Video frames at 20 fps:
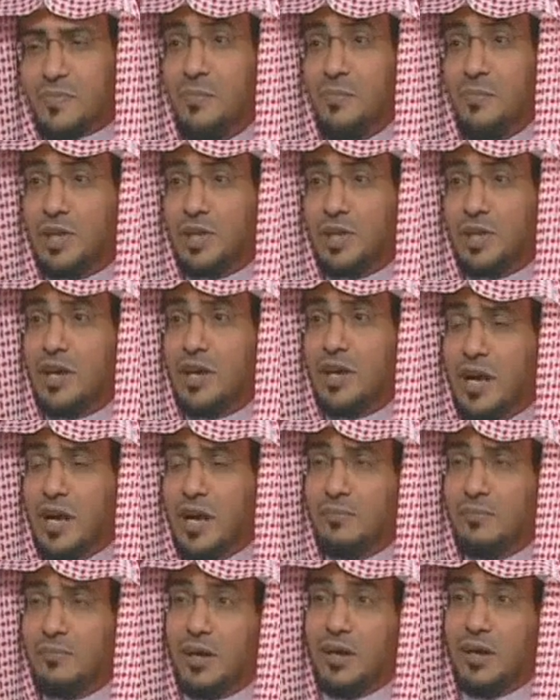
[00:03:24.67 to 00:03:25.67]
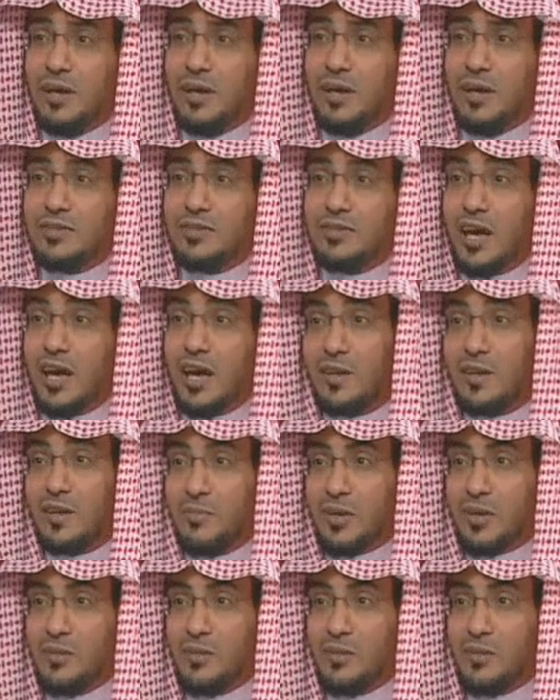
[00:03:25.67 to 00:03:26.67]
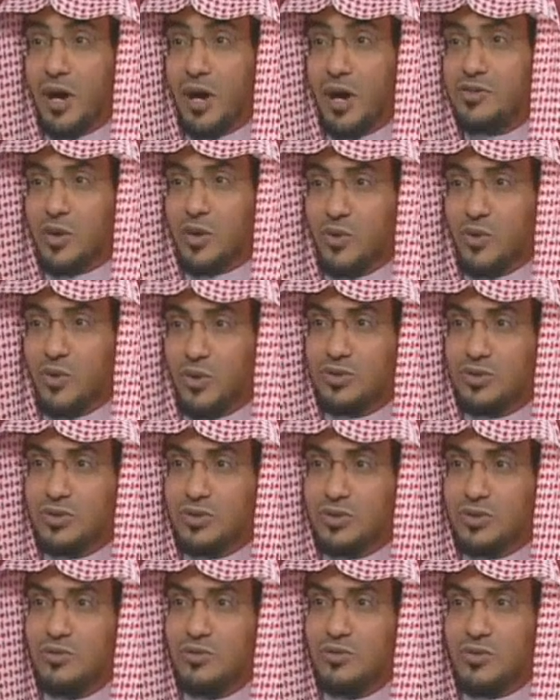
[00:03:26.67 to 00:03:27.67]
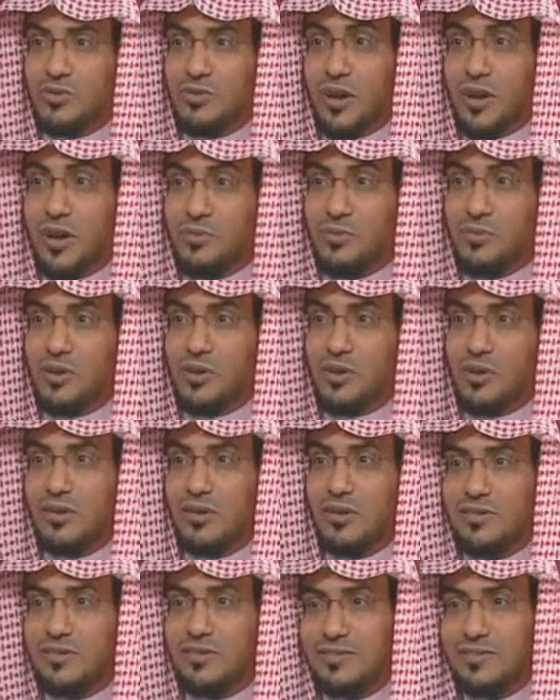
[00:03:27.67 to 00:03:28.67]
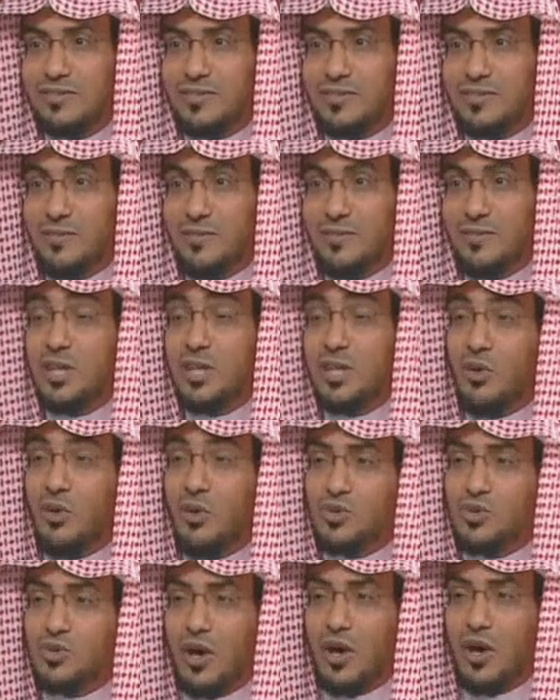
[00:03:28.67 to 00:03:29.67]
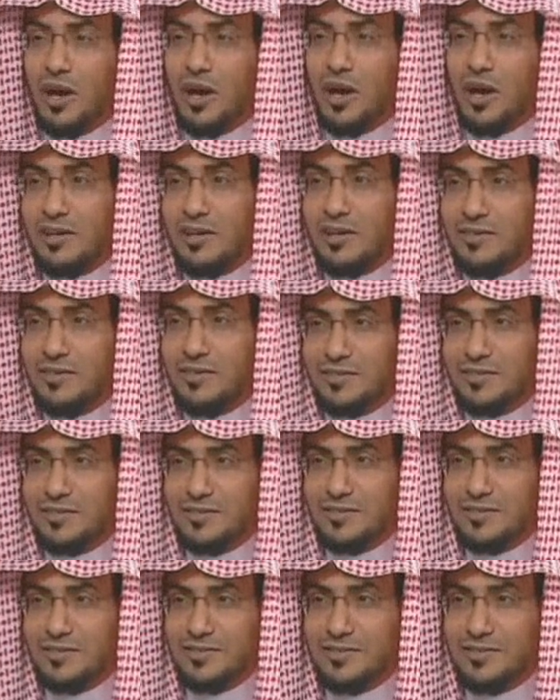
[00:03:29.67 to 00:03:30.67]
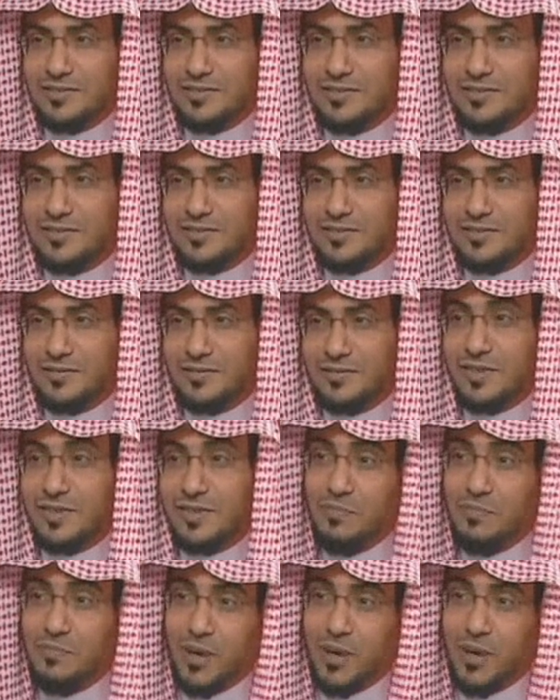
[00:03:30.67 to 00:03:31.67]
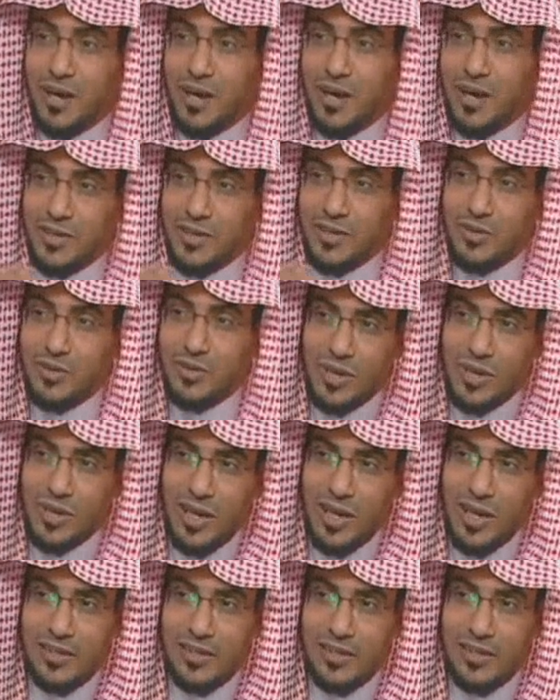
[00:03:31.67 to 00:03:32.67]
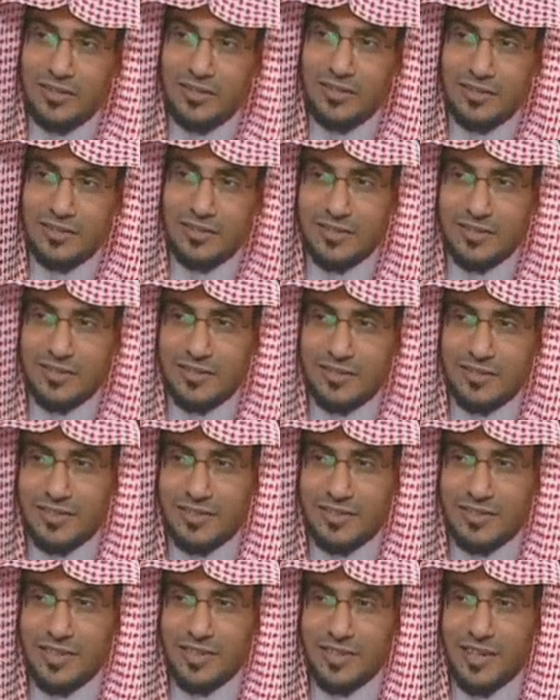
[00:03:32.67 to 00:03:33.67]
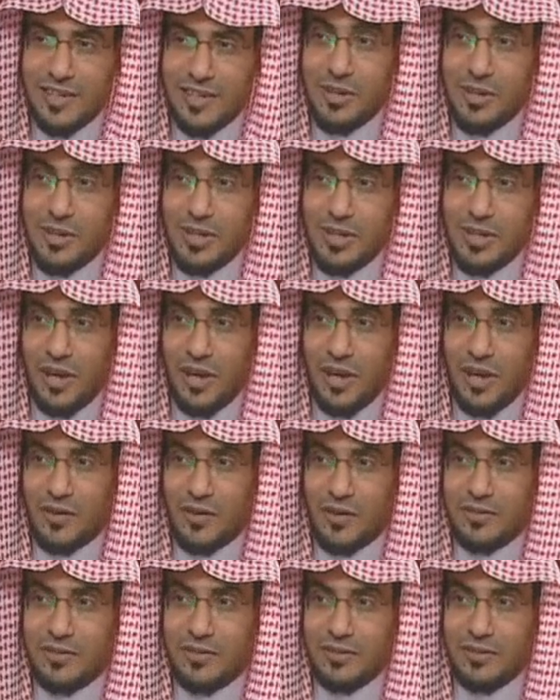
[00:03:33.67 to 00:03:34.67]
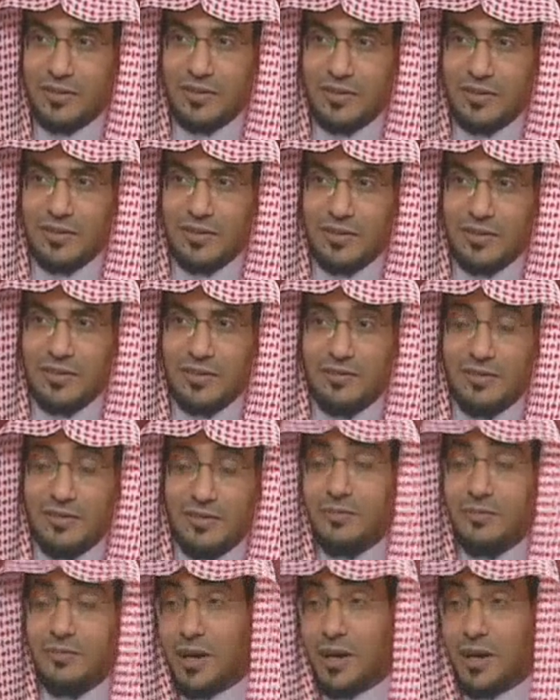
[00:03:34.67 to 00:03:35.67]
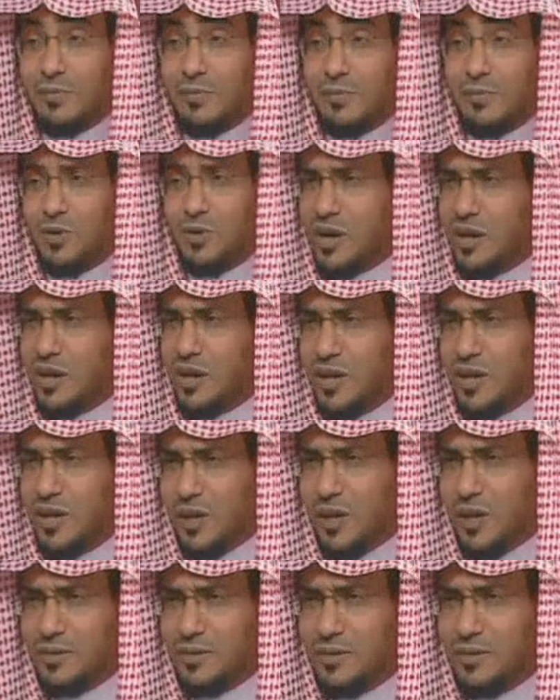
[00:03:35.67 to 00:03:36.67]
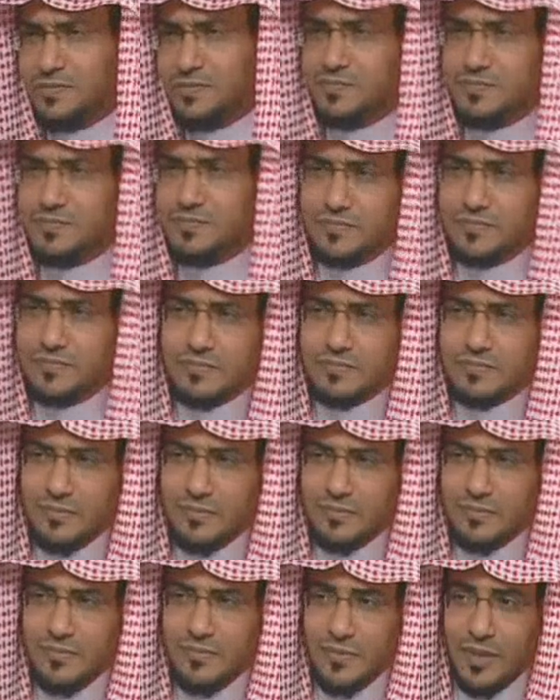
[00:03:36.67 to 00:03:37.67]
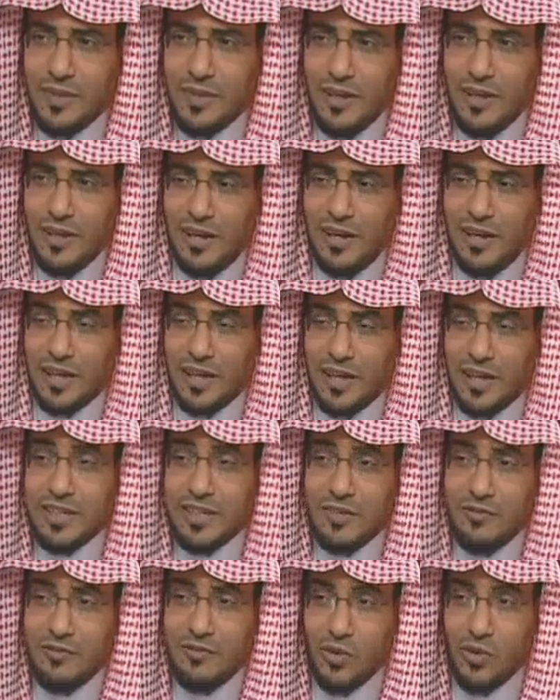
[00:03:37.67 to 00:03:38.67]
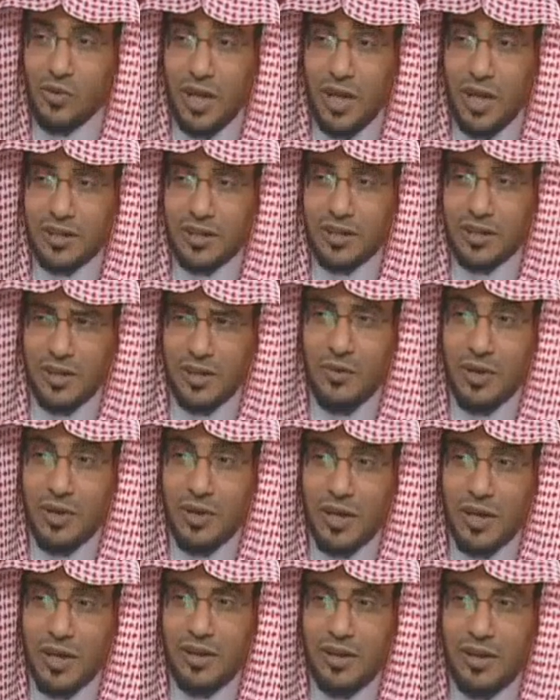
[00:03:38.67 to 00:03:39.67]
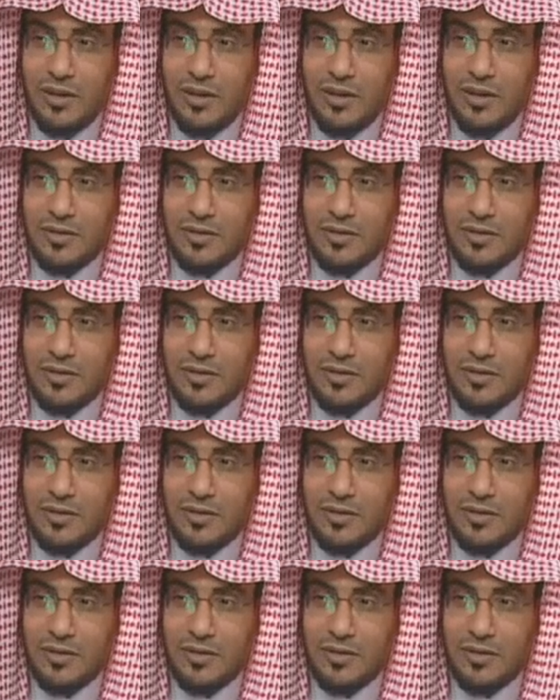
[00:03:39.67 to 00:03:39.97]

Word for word: بعد أيام آه، استقر الأمر معا صار يعطي وصار أميرا مدحه الشعراء فدب الحسد إلى أبي جعفر فلما قبله قال يا معن أعطيت فلانا كذا وكذا